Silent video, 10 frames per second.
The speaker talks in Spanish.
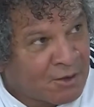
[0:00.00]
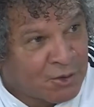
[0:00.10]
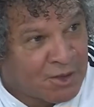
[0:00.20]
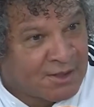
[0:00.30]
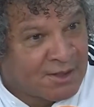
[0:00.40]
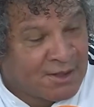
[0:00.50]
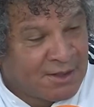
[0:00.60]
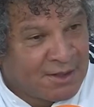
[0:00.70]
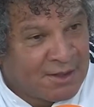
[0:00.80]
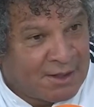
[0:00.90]
Entonces,
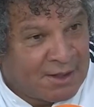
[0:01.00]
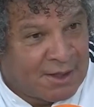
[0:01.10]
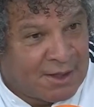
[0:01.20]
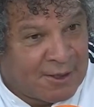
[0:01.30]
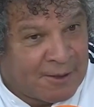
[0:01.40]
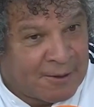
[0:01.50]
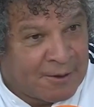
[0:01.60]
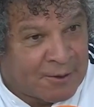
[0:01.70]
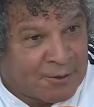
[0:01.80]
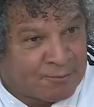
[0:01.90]

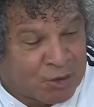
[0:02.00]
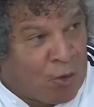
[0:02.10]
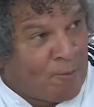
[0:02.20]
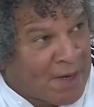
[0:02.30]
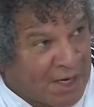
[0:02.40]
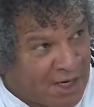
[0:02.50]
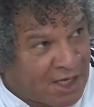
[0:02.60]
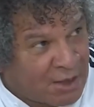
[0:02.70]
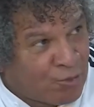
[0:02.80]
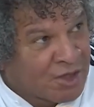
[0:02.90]
eh, con
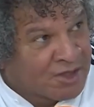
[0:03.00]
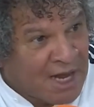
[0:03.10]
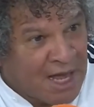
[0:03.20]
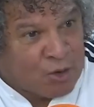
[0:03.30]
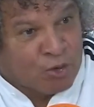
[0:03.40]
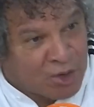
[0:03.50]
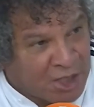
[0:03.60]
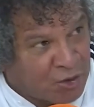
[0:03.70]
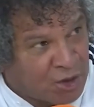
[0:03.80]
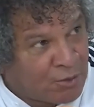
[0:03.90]
Pared que hicimos entrar, con
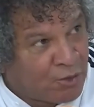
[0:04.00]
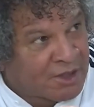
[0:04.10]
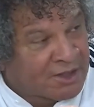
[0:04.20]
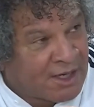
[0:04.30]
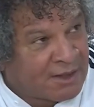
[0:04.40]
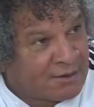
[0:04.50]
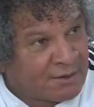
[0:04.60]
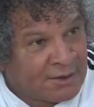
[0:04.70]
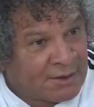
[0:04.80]
Centro que hicimos entrar.